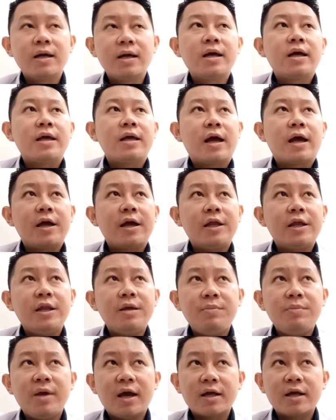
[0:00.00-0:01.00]
Uh-huh. Ya
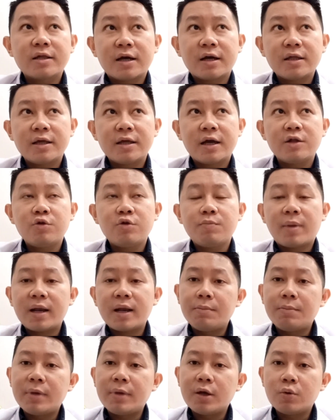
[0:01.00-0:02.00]
ini biasanya itu
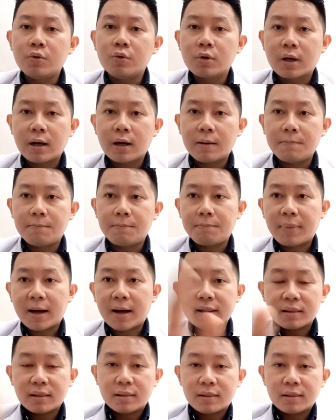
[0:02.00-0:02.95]
pada minggu keempat